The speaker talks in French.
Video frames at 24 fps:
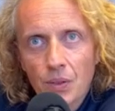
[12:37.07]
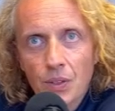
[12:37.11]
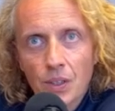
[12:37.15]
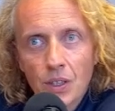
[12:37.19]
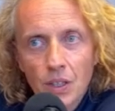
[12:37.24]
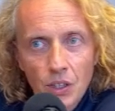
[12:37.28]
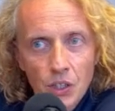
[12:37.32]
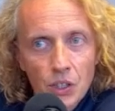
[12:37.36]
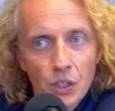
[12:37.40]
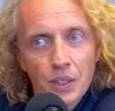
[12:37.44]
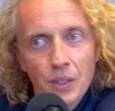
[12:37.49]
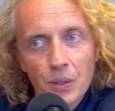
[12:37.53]
Mais
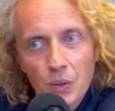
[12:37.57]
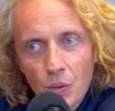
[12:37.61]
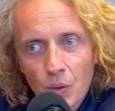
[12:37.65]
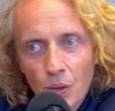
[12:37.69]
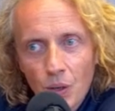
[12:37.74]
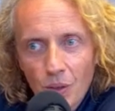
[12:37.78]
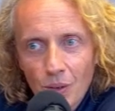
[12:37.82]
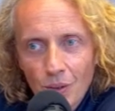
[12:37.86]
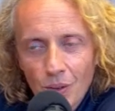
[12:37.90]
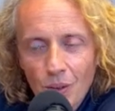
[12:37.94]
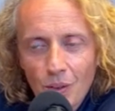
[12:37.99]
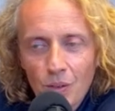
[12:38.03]
même j'ai vu
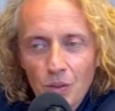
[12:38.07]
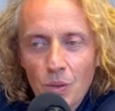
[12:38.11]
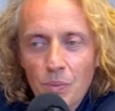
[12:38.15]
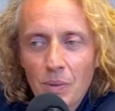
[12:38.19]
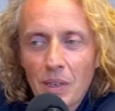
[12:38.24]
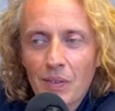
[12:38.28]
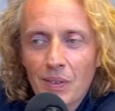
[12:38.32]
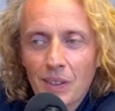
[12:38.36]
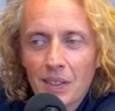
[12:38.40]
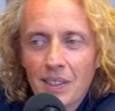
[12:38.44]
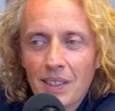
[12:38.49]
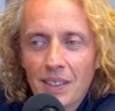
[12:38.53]
des gens en
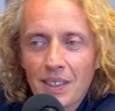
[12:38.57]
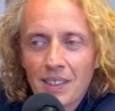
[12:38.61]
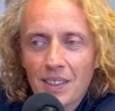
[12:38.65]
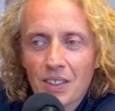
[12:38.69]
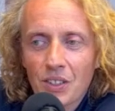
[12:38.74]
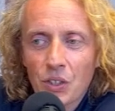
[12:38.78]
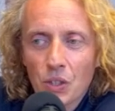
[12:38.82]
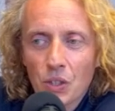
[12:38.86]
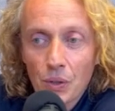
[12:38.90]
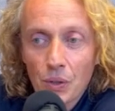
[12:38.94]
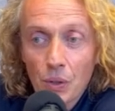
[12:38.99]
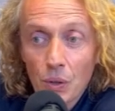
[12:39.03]
fauteuil
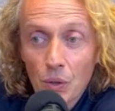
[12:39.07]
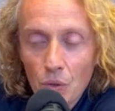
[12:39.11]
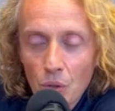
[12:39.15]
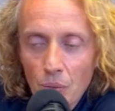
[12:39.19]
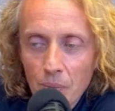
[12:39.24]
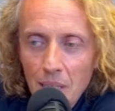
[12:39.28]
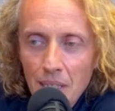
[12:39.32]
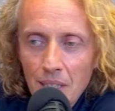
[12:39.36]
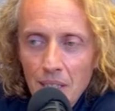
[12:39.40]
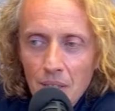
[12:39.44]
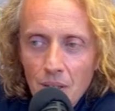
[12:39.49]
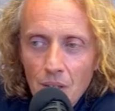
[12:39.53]

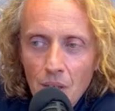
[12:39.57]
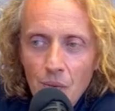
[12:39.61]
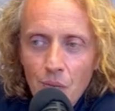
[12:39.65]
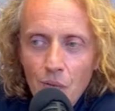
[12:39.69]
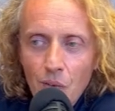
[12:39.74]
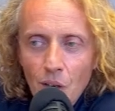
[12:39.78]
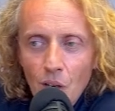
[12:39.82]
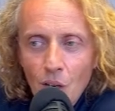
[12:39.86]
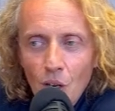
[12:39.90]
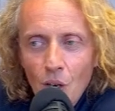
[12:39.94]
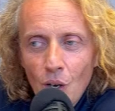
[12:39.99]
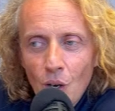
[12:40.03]
euh, alors qu'ils
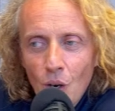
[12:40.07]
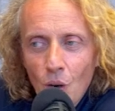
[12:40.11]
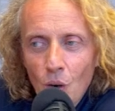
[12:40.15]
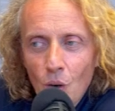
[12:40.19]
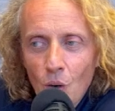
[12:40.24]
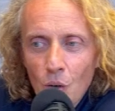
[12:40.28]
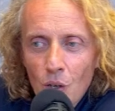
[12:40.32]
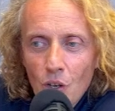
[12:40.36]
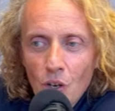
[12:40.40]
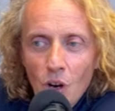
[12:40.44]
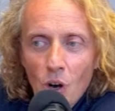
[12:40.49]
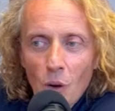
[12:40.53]
avaient subi une
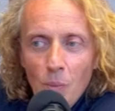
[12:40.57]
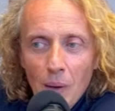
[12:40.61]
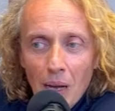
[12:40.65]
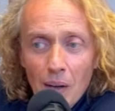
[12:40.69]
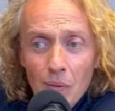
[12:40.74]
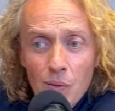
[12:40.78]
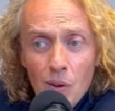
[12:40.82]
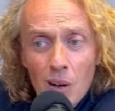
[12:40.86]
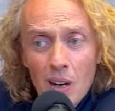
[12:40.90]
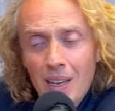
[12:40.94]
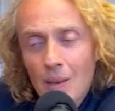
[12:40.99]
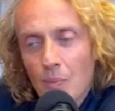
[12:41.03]

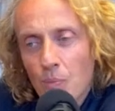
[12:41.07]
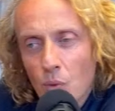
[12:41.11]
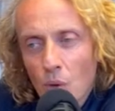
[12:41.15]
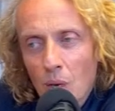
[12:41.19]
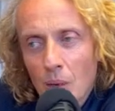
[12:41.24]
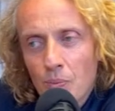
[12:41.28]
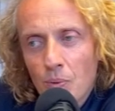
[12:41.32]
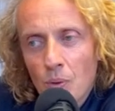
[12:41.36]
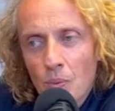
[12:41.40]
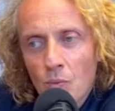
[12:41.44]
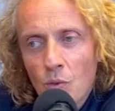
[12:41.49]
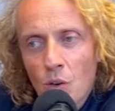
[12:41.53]
opération vouloir
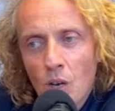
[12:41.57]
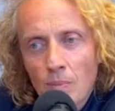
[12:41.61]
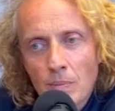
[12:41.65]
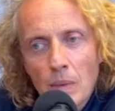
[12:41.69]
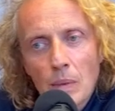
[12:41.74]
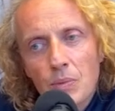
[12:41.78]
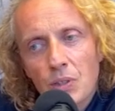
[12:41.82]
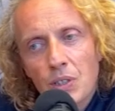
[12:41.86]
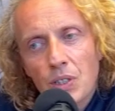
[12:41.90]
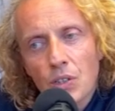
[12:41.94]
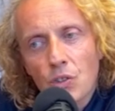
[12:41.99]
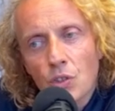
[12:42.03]
jouer et
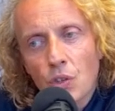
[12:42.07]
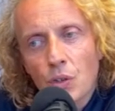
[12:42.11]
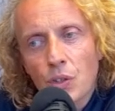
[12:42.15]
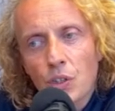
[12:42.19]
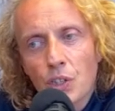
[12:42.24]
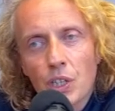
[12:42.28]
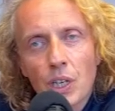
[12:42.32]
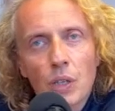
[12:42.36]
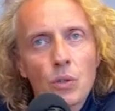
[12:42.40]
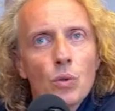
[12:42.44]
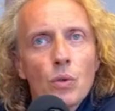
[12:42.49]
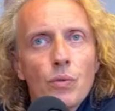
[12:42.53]
être sur les
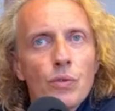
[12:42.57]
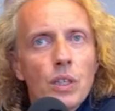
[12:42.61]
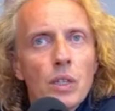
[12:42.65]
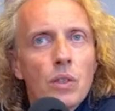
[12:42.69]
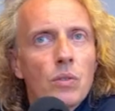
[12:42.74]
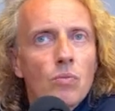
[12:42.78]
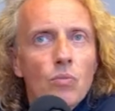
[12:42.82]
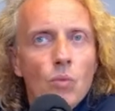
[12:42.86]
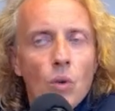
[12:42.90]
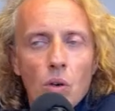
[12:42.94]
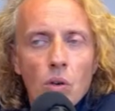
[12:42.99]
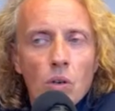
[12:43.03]
planches.
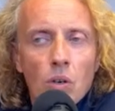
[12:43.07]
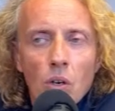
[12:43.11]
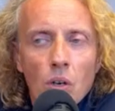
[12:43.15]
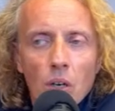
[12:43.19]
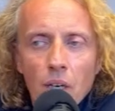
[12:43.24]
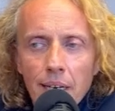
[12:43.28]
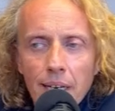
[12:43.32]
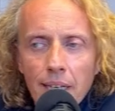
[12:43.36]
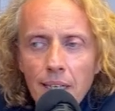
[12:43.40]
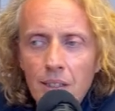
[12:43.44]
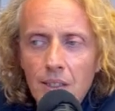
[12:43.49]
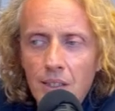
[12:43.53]
Mais quand on
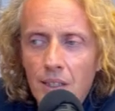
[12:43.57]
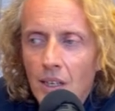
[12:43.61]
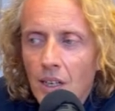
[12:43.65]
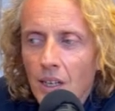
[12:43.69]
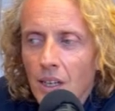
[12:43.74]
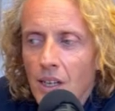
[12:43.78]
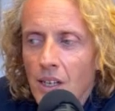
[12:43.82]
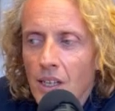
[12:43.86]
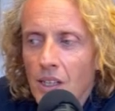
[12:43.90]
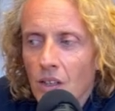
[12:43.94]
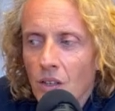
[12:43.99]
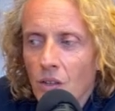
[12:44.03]
perd un proche,
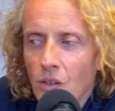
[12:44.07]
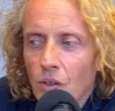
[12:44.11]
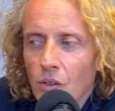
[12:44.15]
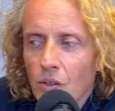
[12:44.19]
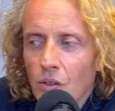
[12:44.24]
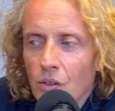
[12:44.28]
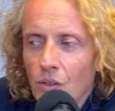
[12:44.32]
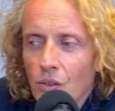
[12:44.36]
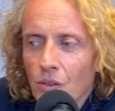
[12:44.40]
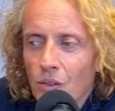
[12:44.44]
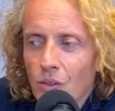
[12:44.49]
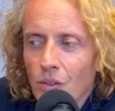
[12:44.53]
par exemple, je
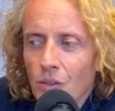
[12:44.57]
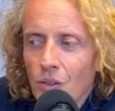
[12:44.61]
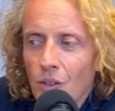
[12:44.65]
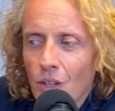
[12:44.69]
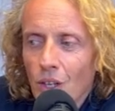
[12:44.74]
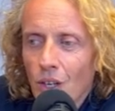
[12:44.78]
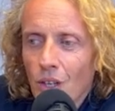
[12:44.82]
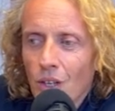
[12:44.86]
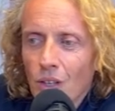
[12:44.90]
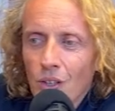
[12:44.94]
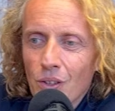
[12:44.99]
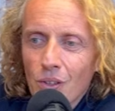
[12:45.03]
connais peu de
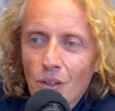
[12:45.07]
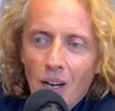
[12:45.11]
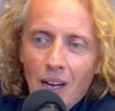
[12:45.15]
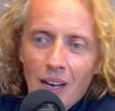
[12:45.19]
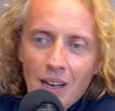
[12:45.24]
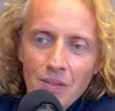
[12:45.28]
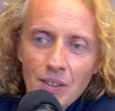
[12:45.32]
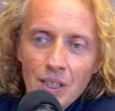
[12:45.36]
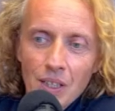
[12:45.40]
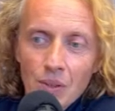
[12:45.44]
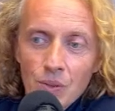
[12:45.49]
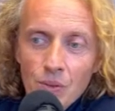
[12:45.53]
personnes
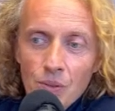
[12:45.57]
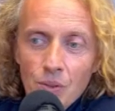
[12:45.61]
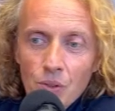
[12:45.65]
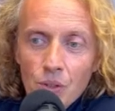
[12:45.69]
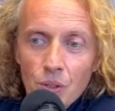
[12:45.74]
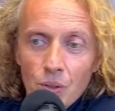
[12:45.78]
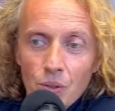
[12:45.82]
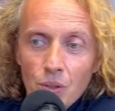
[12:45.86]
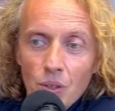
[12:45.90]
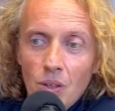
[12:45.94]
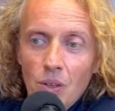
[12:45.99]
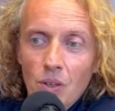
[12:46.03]
ayant perdu des
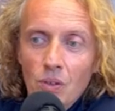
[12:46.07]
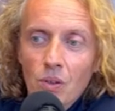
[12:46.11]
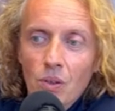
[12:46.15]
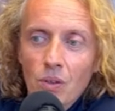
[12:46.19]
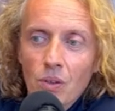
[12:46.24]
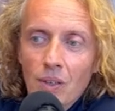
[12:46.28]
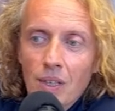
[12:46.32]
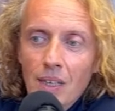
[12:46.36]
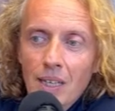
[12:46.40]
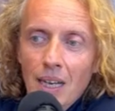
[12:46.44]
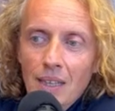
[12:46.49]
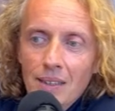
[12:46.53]
proches qui n'ont
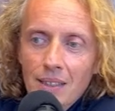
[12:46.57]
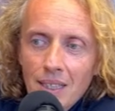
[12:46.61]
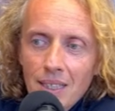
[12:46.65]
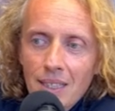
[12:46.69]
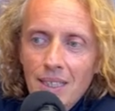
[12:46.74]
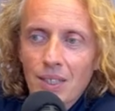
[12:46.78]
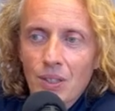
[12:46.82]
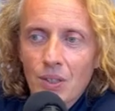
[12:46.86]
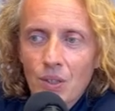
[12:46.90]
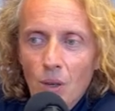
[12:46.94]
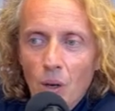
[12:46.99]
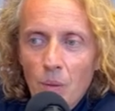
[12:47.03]
pas voulu
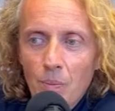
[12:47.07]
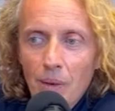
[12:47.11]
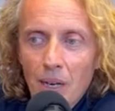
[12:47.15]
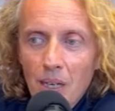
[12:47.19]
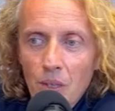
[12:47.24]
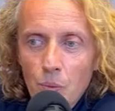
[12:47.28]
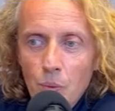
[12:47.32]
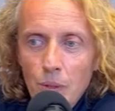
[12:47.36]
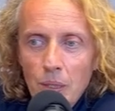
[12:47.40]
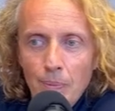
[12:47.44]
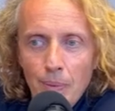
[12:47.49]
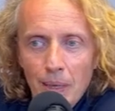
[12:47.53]
jouer le
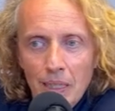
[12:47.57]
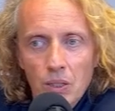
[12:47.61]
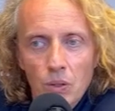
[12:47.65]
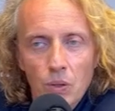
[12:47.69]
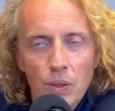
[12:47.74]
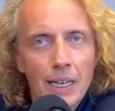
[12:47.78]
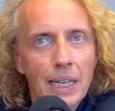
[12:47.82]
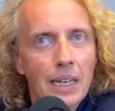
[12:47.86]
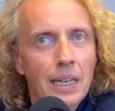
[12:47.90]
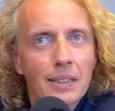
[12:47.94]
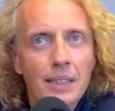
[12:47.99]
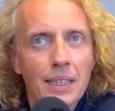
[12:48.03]
soir même ou
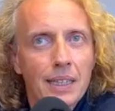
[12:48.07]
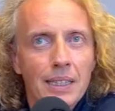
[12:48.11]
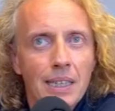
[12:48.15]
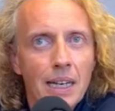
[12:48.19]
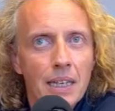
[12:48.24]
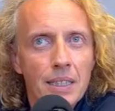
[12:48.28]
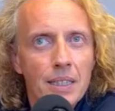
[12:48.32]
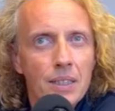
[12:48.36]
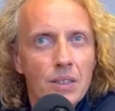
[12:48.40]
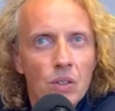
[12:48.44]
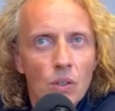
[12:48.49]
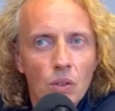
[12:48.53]
le lendemain ou le
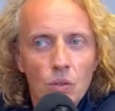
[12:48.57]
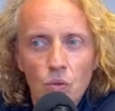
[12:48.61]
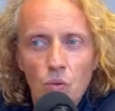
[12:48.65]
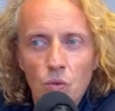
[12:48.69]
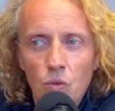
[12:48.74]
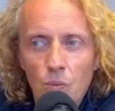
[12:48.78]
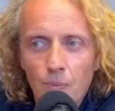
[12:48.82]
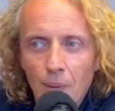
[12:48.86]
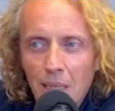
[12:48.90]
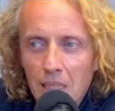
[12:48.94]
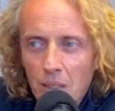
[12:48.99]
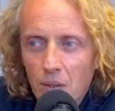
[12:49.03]
surlendemain
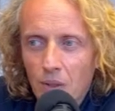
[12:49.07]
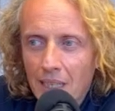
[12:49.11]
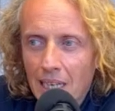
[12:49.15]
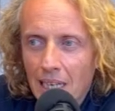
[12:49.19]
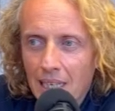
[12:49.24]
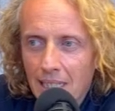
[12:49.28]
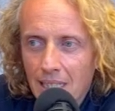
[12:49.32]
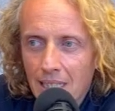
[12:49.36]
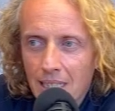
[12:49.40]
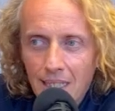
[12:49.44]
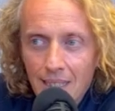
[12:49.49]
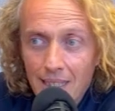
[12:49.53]

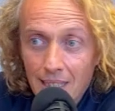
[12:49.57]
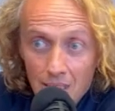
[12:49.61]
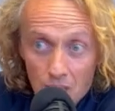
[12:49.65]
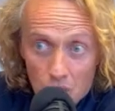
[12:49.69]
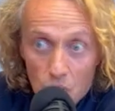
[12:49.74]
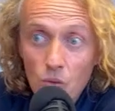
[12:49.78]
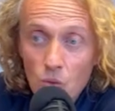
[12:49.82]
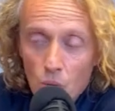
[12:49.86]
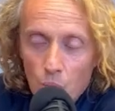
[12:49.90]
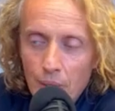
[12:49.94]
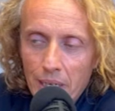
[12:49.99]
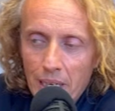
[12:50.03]
parce qu'il y a
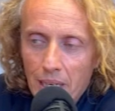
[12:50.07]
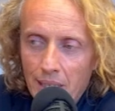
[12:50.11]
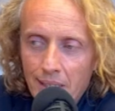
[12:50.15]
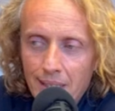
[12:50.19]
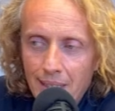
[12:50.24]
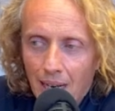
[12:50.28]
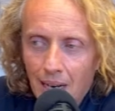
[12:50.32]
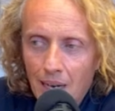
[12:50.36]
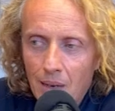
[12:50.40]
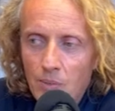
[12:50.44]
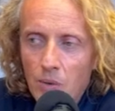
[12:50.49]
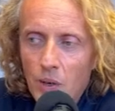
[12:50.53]
quelque chose
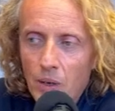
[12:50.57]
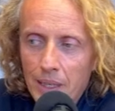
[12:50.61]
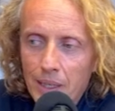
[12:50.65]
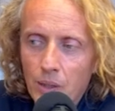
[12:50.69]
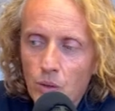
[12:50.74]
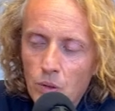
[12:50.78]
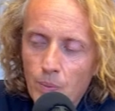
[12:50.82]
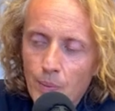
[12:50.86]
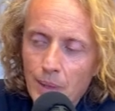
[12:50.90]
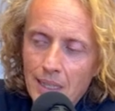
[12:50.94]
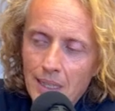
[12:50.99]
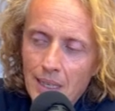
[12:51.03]
qui nous
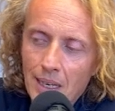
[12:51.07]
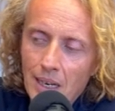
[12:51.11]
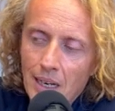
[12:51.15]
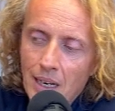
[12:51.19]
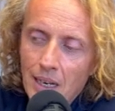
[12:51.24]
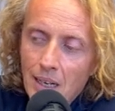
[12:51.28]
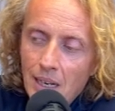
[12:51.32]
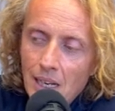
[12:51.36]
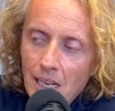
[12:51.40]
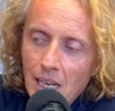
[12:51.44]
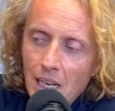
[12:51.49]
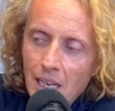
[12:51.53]
anime et qui est
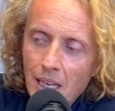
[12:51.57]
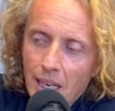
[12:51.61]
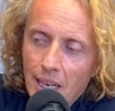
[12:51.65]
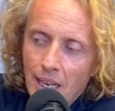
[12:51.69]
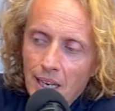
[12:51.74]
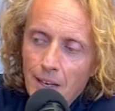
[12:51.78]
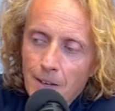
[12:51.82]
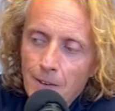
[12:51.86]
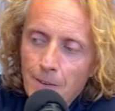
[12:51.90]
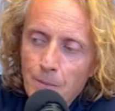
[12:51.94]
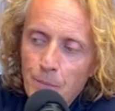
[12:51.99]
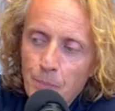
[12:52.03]
différent
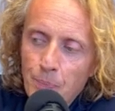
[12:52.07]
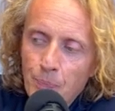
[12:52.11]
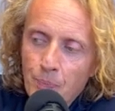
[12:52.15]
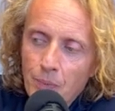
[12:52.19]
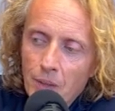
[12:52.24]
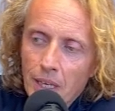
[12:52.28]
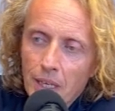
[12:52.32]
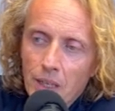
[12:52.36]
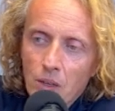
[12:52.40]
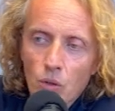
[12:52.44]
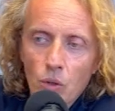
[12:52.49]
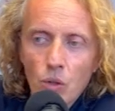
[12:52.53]

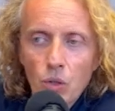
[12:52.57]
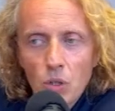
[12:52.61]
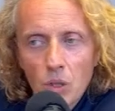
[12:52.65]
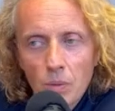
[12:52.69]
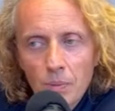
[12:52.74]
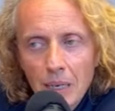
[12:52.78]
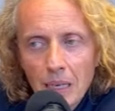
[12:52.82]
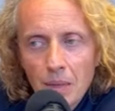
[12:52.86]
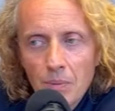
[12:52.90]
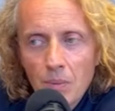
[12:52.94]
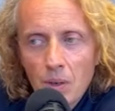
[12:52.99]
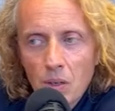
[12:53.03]

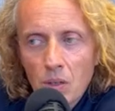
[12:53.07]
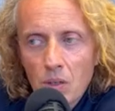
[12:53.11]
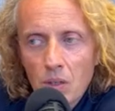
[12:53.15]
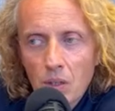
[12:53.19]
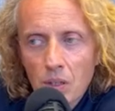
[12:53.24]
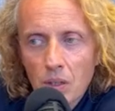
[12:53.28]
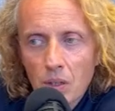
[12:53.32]
euh, de, la